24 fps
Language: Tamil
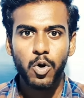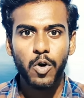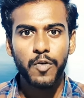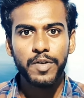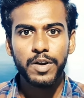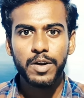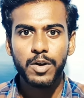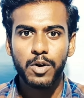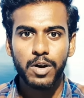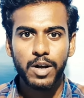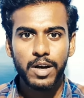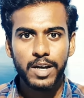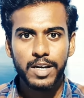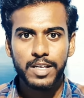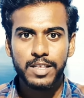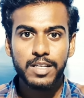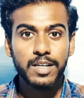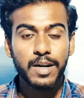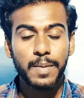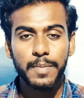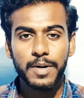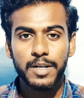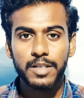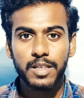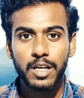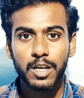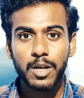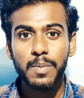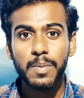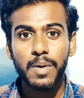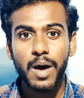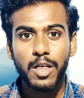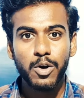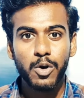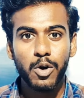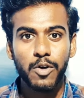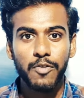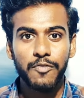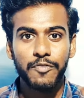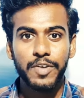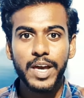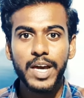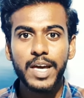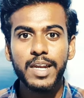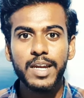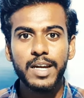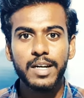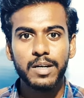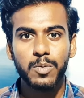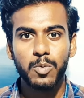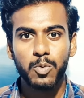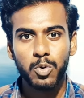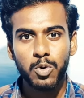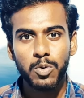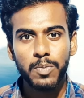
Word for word: கோவிடோட இது நம்மளுக்கு தெரியும் அதோட வேரியன்ட்